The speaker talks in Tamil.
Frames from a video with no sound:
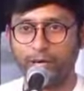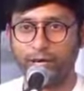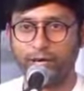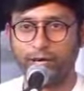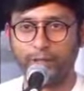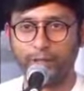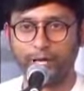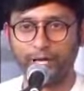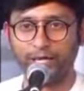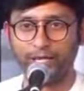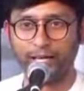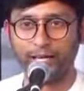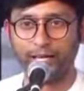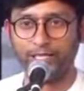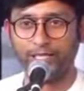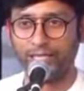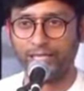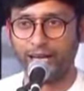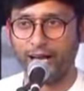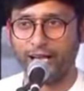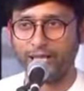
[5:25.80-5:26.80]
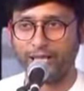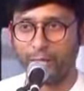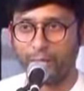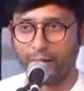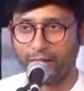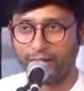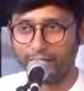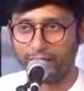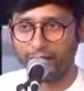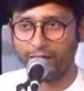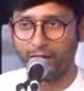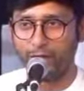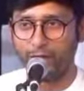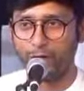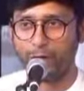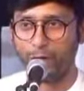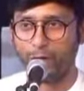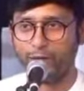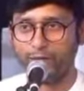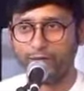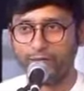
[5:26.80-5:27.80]
ஒரு படம் எடுத்தோம் எல்கேஜி அந்த படத்தை நீங்கள்
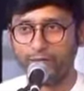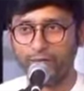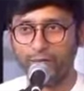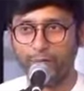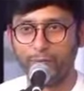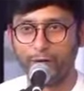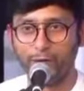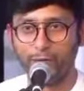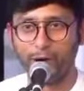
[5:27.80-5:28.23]
அவ்வளோ பெரிய வெற்றி